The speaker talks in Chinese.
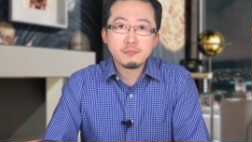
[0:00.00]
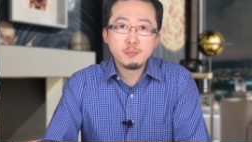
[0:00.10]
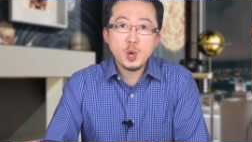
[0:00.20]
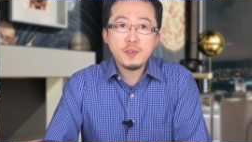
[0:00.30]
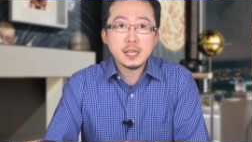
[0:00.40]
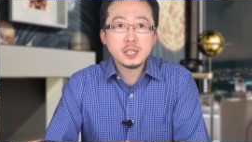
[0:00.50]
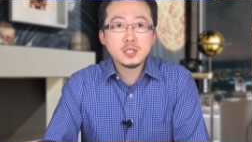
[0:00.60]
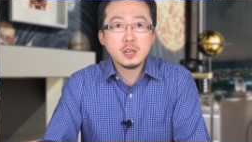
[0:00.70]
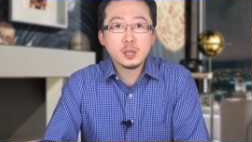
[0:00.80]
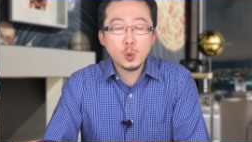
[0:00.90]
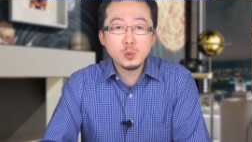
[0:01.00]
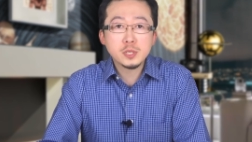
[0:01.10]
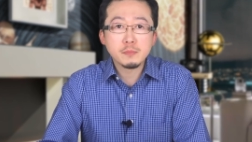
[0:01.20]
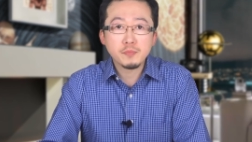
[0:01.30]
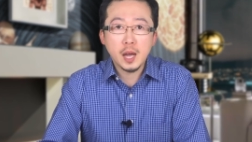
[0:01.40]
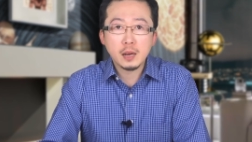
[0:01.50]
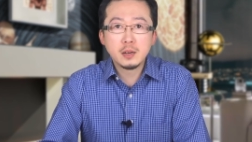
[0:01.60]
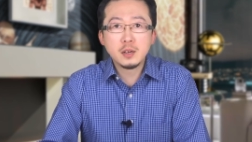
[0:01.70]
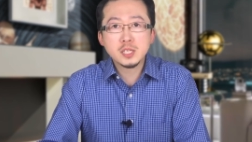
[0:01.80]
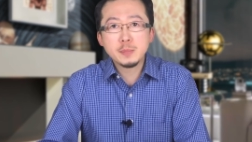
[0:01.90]
没有发现任何东西啊！科
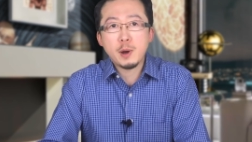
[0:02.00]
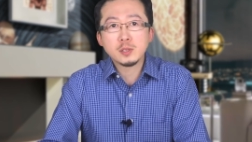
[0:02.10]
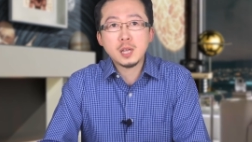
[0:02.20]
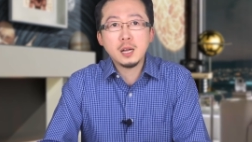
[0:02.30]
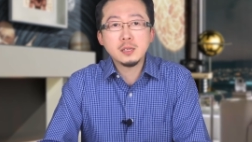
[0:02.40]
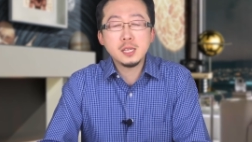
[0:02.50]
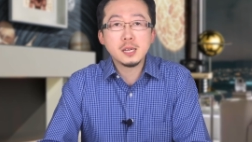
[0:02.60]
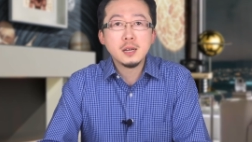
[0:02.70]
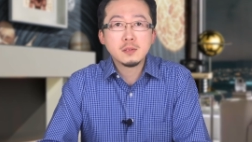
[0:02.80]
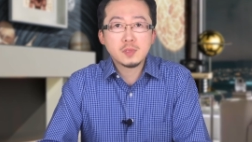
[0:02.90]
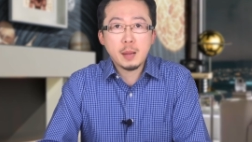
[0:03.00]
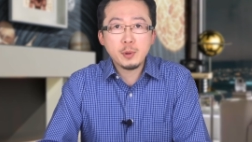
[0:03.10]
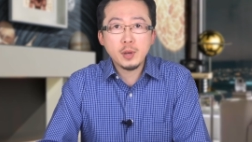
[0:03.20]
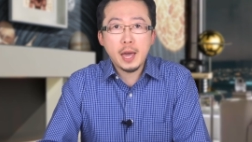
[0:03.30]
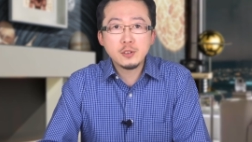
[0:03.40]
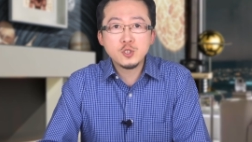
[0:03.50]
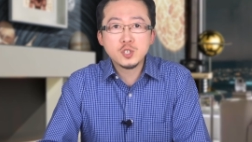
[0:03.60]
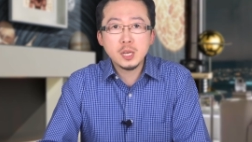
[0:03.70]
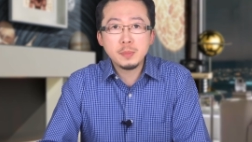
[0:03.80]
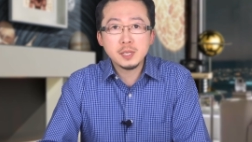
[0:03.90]
克斯堡当地的 W H
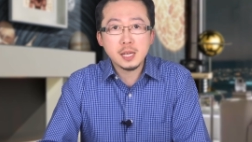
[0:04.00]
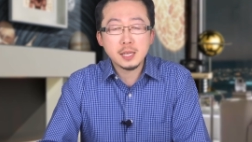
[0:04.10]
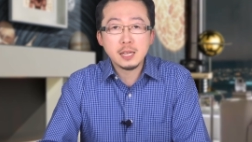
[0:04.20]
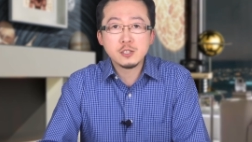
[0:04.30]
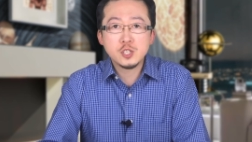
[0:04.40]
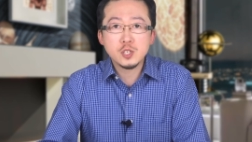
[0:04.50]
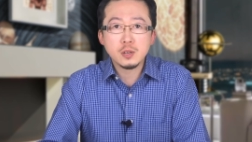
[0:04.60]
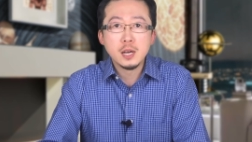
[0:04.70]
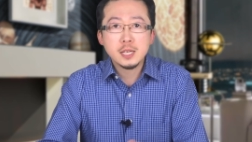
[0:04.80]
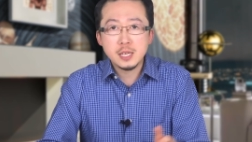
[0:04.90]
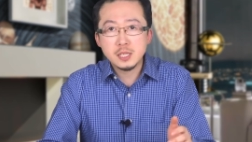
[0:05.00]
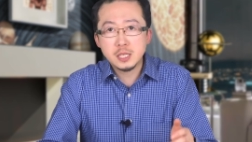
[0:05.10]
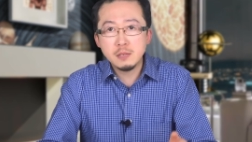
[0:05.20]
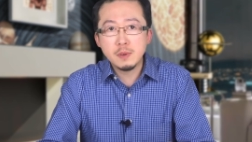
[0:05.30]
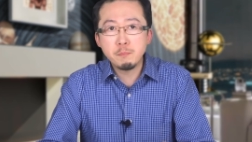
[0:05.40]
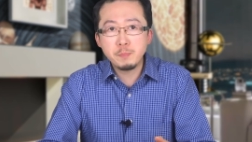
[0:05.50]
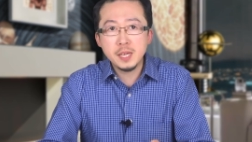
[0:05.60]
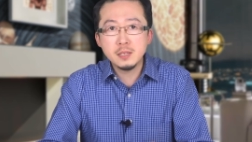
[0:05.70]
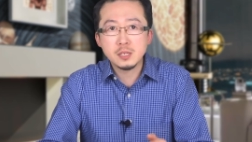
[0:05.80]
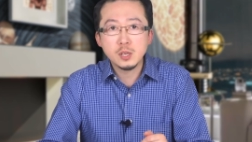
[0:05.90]
J B 电台的记者兼新闻
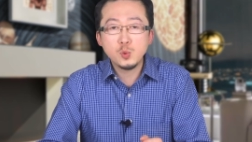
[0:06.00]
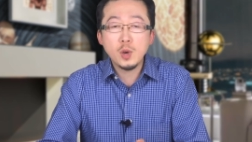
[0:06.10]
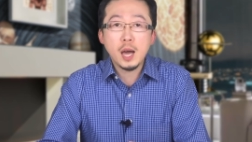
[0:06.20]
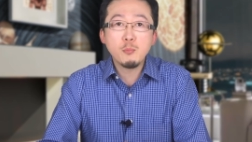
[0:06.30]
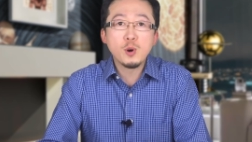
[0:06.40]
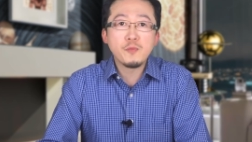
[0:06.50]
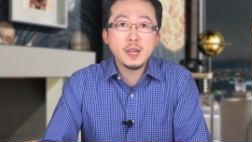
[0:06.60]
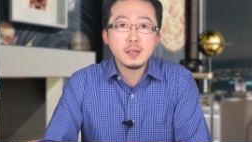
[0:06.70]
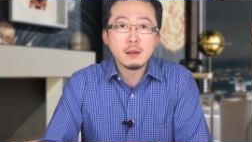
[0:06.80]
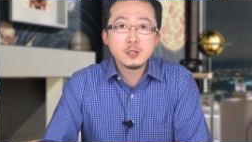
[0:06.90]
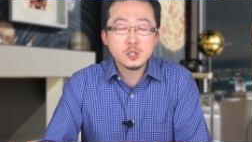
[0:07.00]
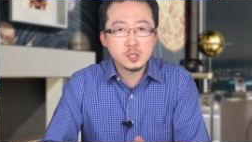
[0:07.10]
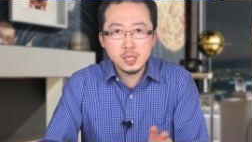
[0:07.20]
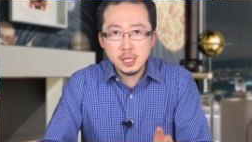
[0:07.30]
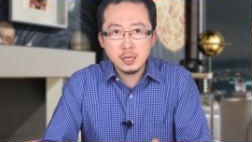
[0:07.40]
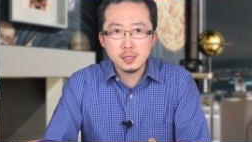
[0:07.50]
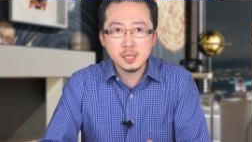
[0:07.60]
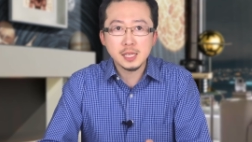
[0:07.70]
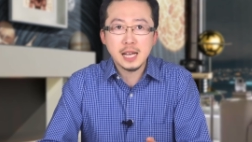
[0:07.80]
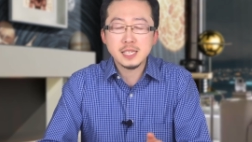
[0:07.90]
编辑约翰·墨菲呢，是第一个
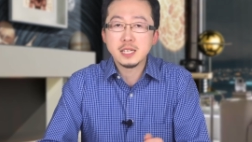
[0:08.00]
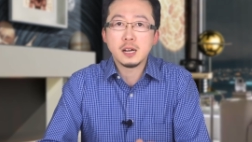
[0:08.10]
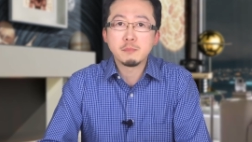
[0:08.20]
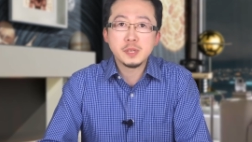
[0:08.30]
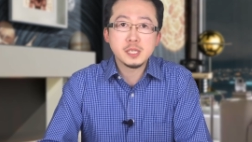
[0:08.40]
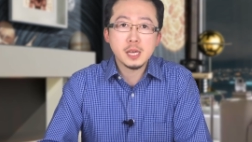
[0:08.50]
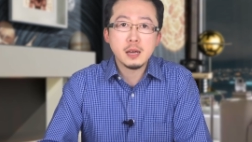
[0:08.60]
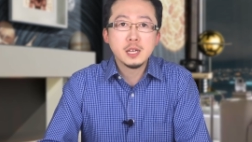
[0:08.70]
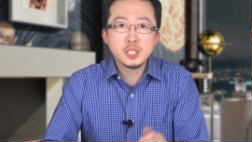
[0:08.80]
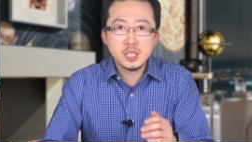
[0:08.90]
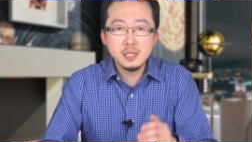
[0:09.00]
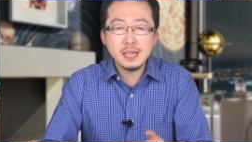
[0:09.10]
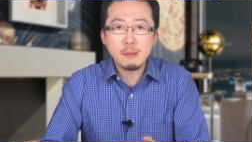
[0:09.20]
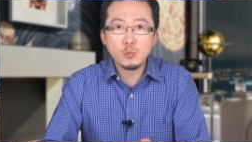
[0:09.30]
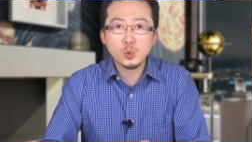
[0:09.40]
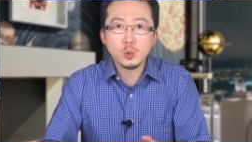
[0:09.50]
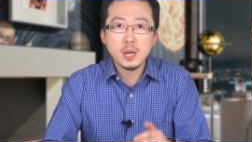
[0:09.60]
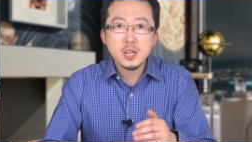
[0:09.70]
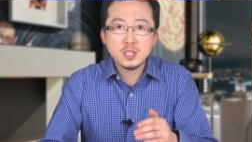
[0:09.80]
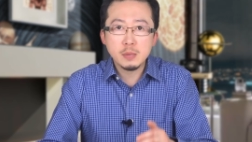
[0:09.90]
抵达现场，并且亲眼目睹了
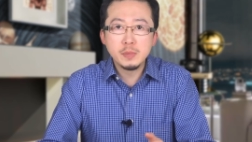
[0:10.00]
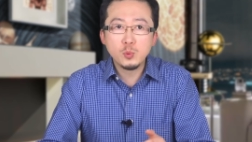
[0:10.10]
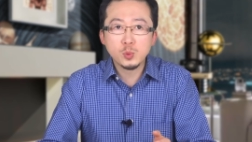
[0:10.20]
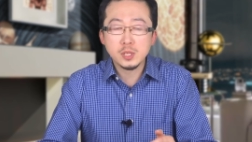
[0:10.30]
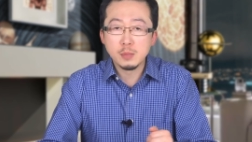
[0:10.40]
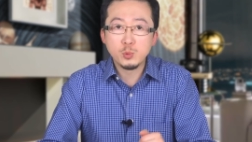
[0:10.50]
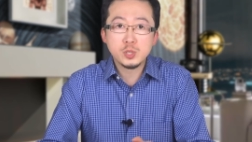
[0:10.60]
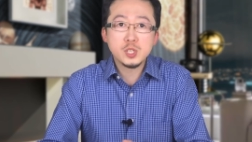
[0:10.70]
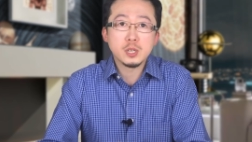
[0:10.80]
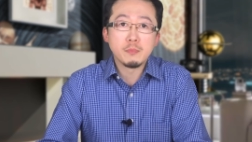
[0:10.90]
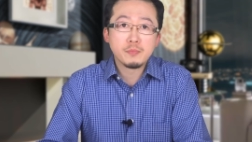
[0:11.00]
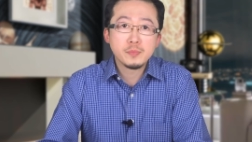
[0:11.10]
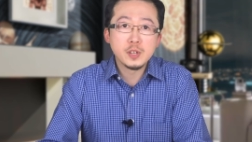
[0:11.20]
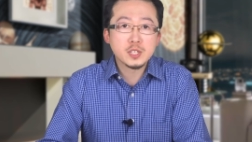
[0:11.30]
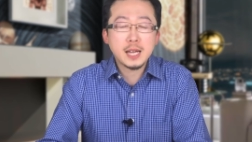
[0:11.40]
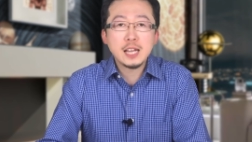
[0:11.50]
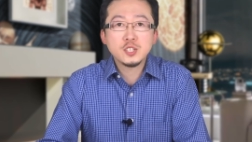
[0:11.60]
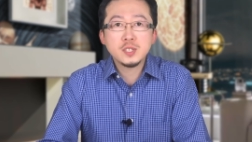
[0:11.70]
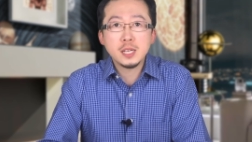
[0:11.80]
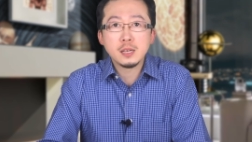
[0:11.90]
神秘物体的目击者，也是该
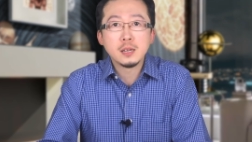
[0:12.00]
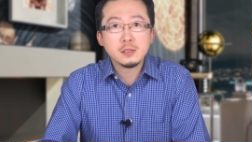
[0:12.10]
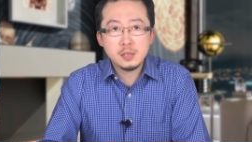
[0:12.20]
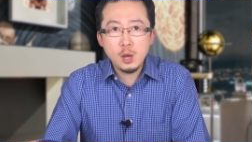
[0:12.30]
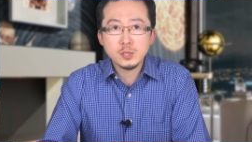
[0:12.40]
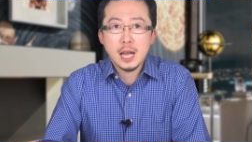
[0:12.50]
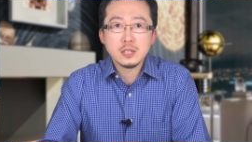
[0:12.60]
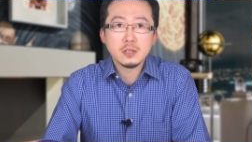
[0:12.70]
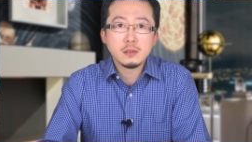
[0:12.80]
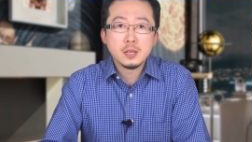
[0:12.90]
事件的调查者。